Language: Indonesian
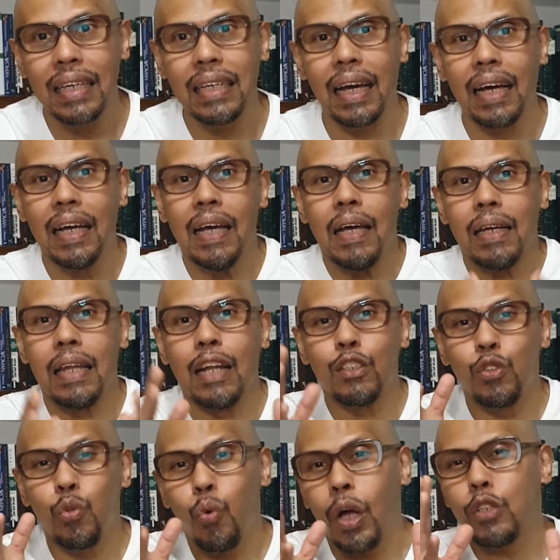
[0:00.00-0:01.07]
ya
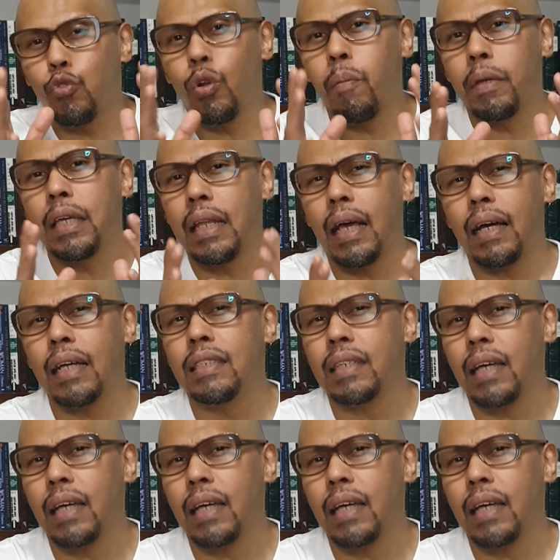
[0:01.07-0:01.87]
dan Tuhan sudah menyediakan